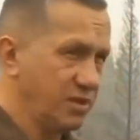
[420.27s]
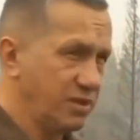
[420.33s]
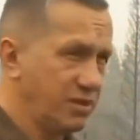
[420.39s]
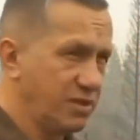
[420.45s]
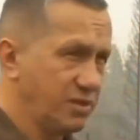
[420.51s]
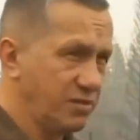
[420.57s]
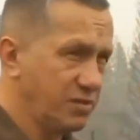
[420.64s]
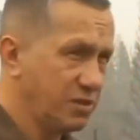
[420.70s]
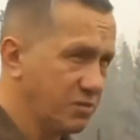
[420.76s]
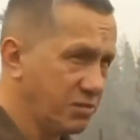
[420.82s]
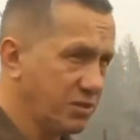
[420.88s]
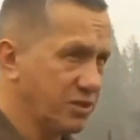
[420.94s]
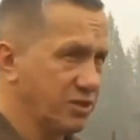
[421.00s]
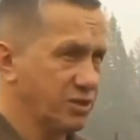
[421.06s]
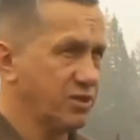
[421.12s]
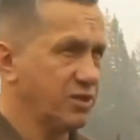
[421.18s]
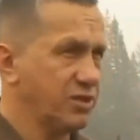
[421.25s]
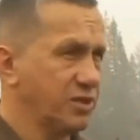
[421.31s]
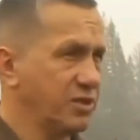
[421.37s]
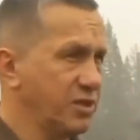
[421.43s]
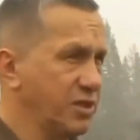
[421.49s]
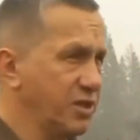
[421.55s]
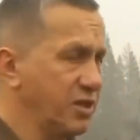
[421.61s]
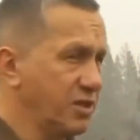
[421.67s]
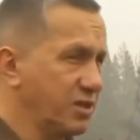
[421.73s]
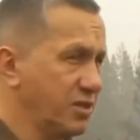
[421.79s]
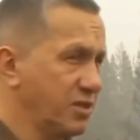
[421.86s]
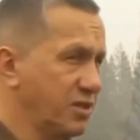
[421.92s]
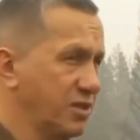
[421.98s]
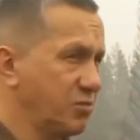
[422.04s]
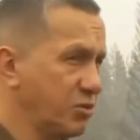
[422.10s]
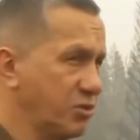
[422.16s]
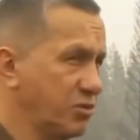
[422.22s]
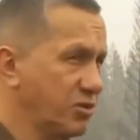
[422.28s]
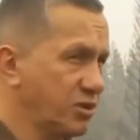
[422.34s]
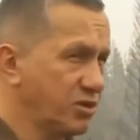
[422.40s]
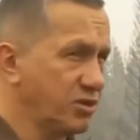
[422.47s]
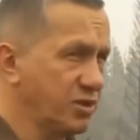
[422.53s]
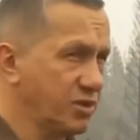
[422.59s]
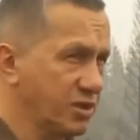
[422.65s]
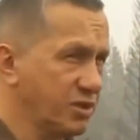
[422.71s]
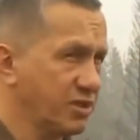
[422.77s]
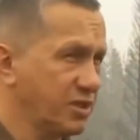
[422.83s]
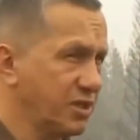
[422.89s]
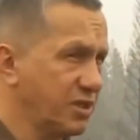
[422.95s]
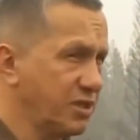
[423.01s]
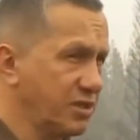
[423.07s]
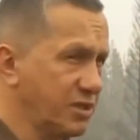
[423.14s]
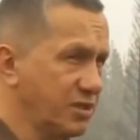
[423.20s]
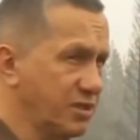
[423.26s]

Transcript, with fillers: И в этом отношении э, они просто должны отстоять